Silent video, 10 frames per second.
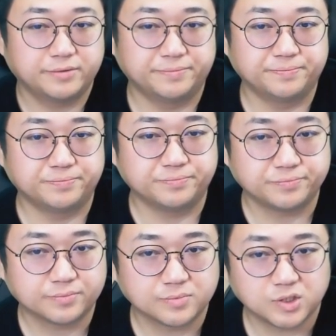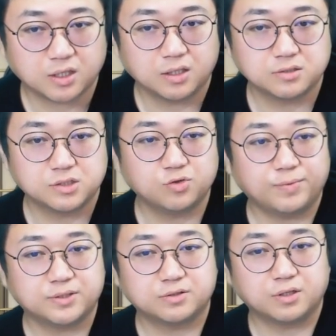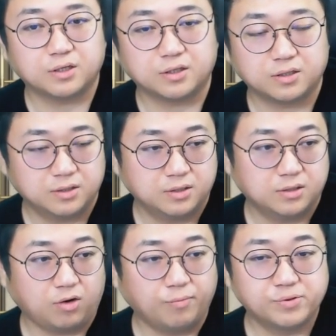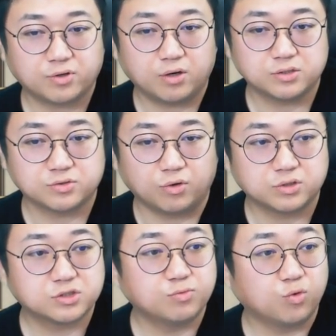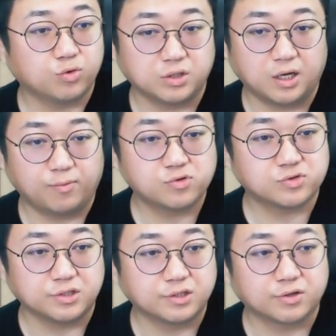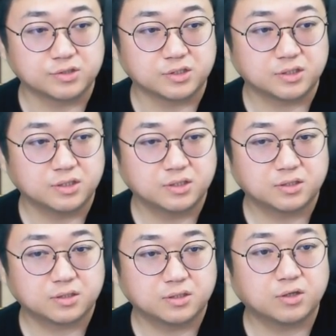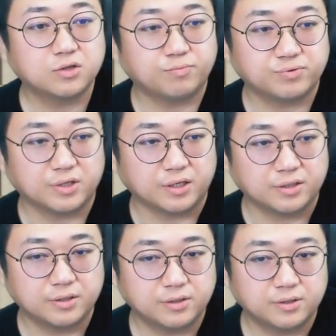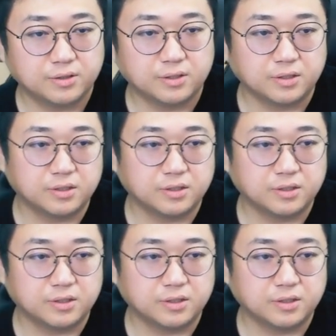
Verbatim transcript: 음, 잠깐 신호 받을 때 어플 켜가지고 어디쯤 오고 있나 볼 수 있는 거지 그런 어플이에요 예.